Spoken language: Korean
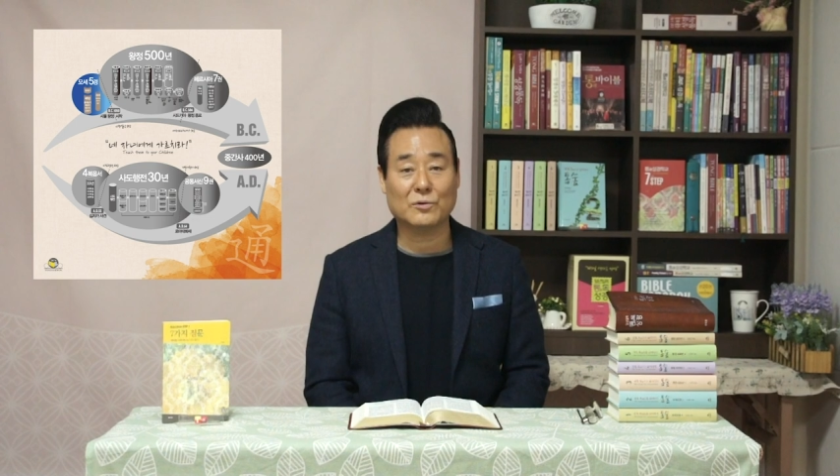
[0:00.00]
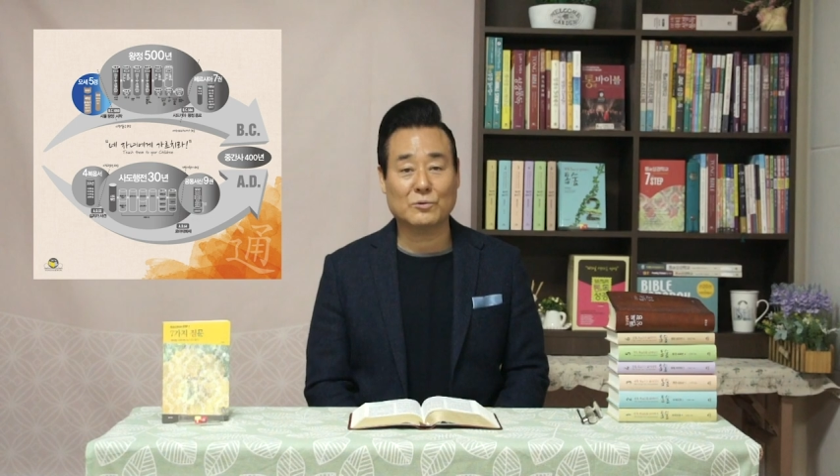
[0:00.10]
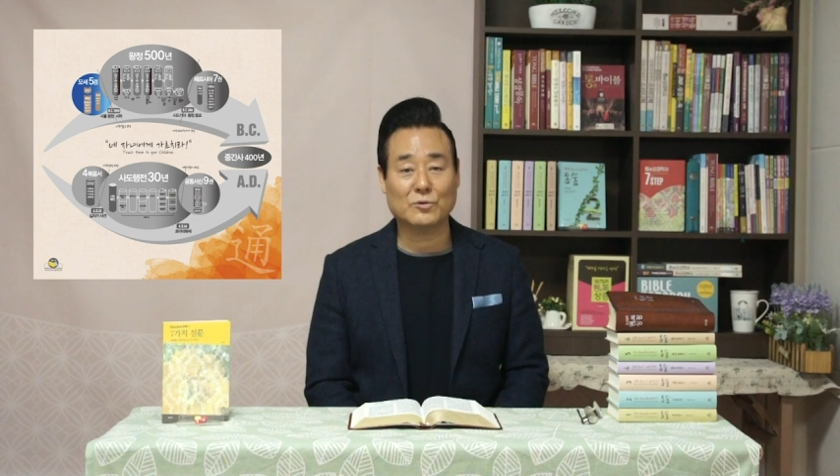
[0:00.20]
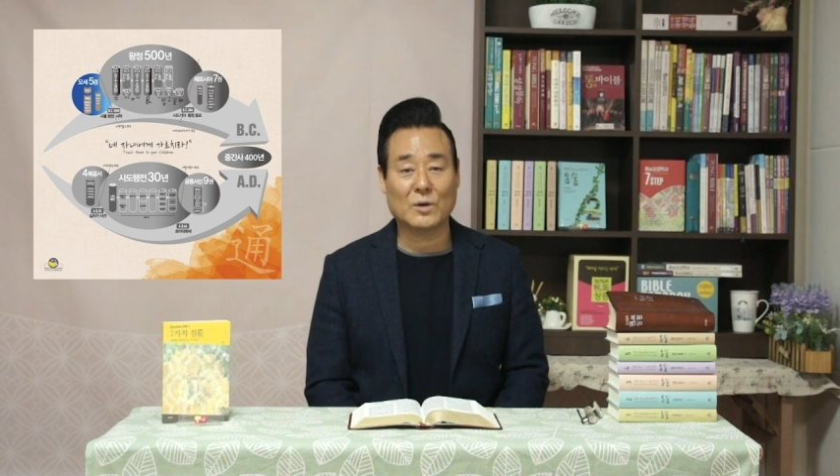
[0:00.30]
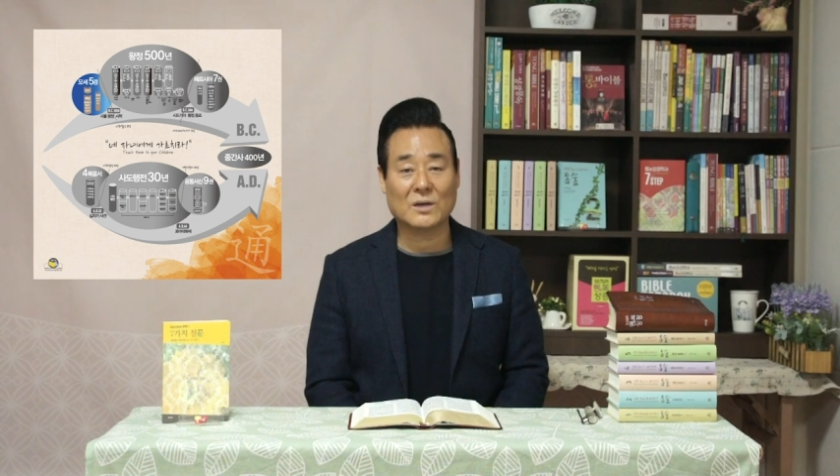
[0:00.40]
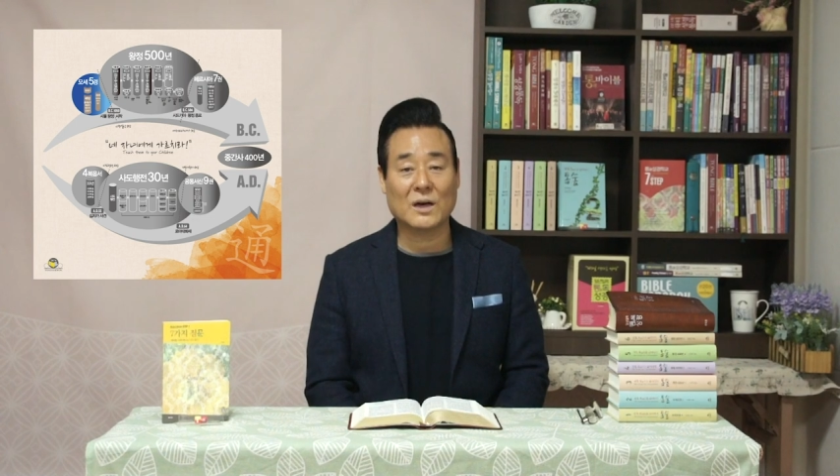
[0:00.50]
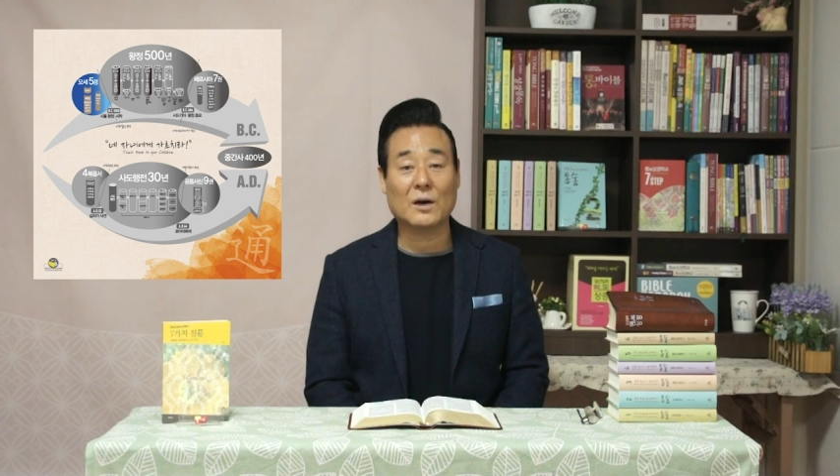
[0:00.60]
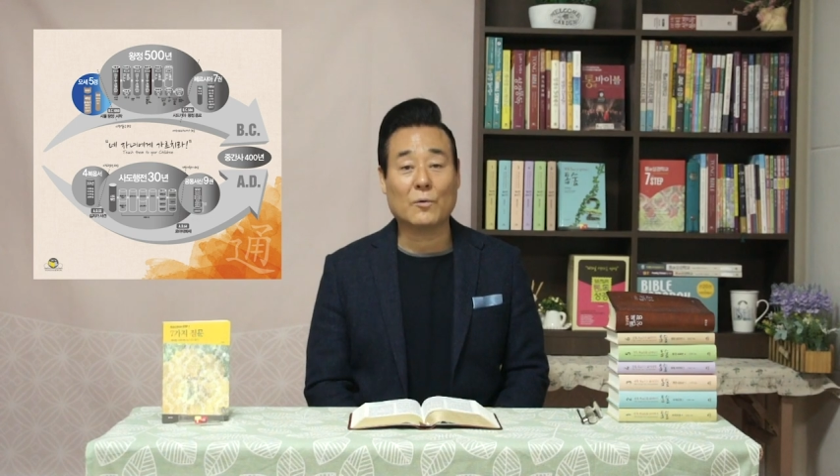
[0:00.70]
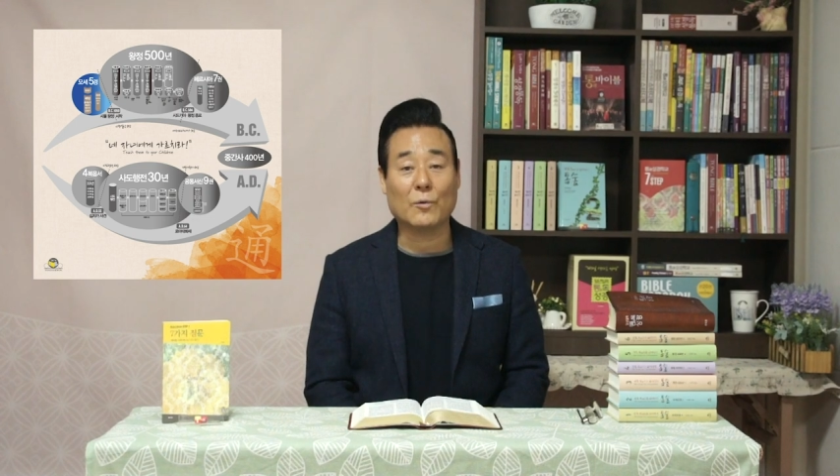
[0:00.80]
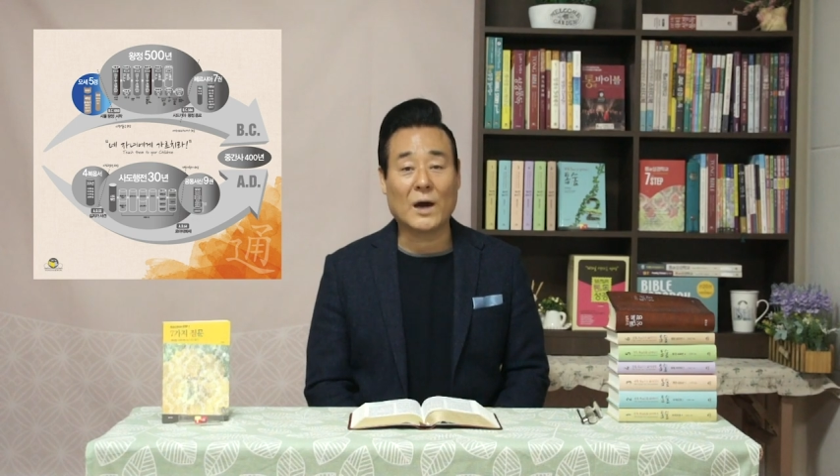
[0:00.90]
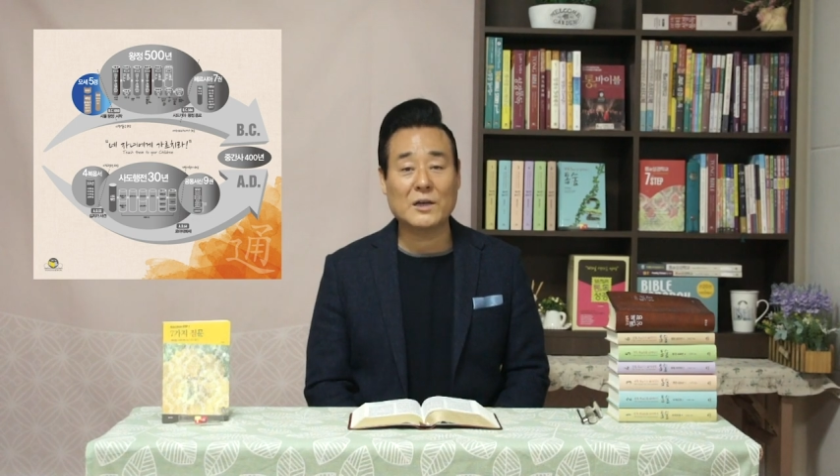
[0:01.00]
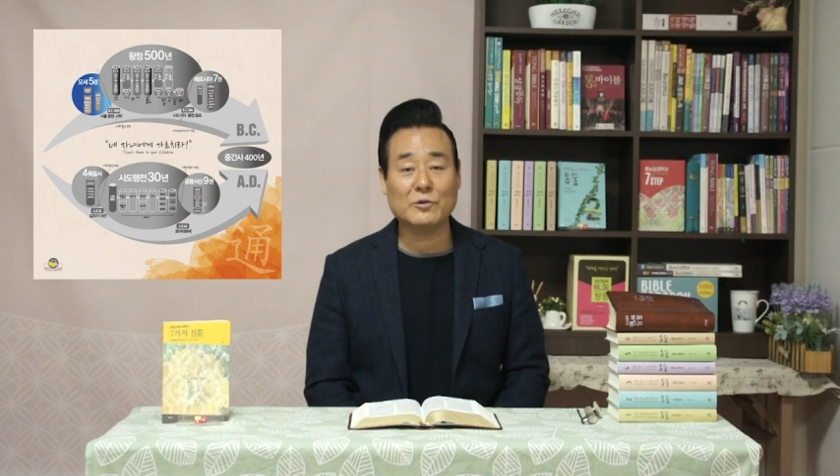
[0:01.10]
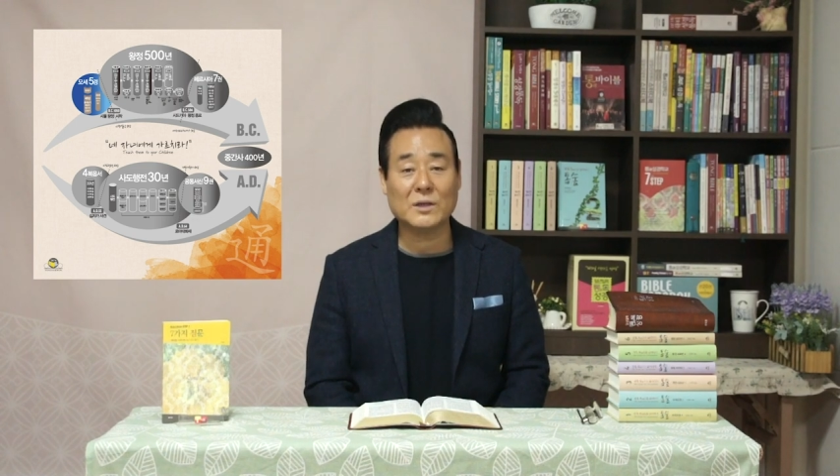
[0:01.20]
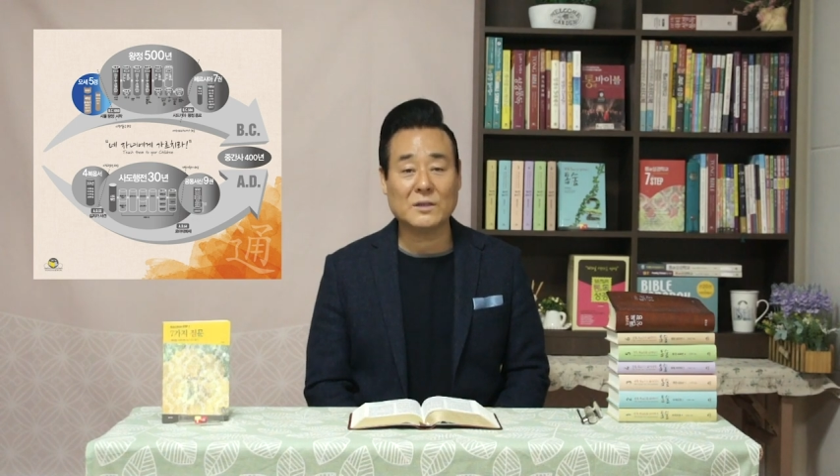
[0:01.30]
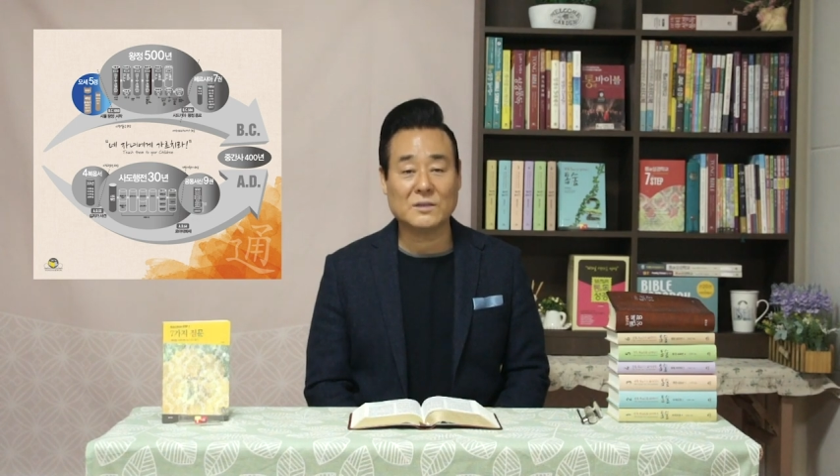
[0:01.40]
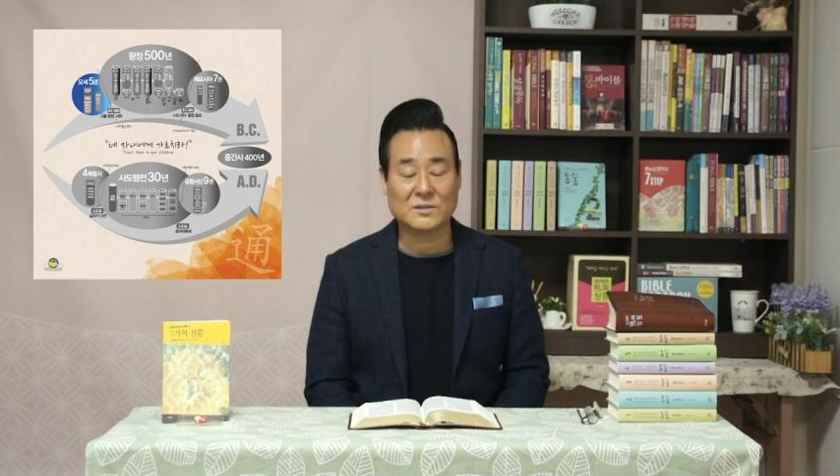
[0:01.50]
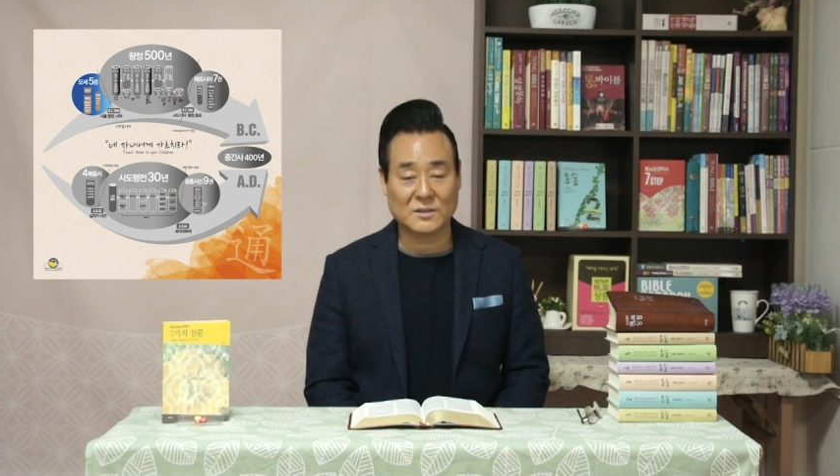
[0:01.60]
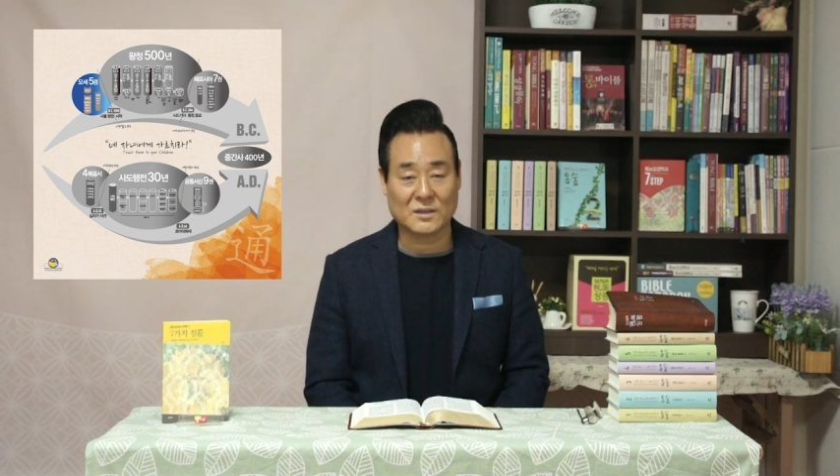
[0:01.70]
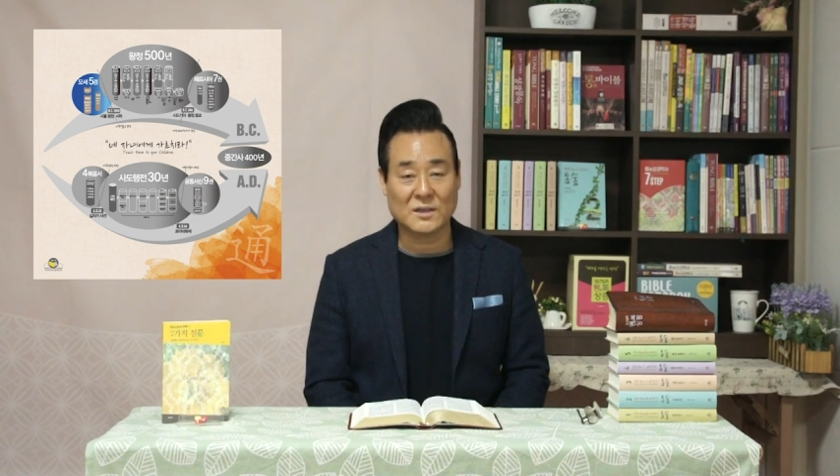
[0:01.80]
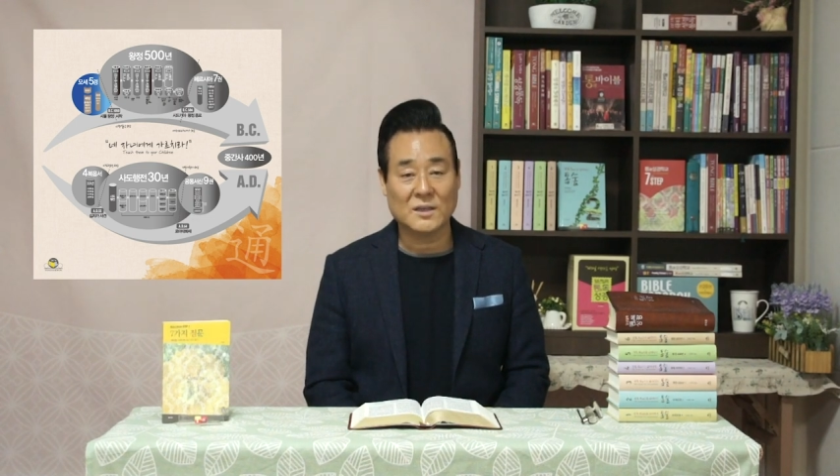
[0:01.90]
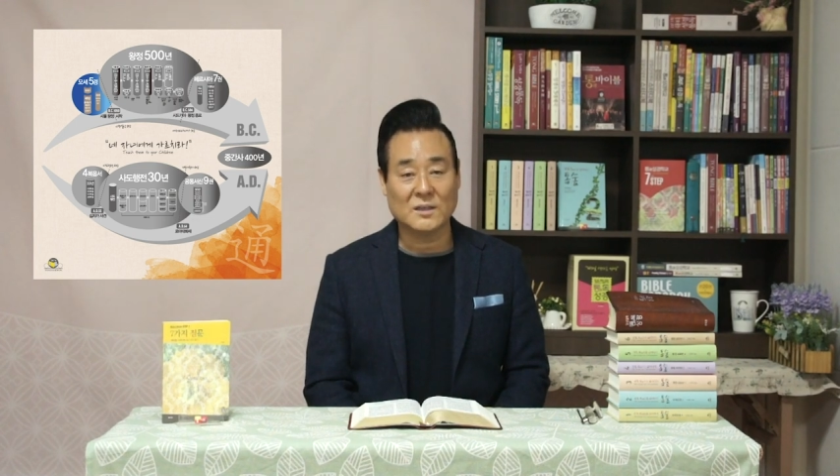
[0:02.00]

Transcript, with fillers: 요수아가 왕이 되는 것은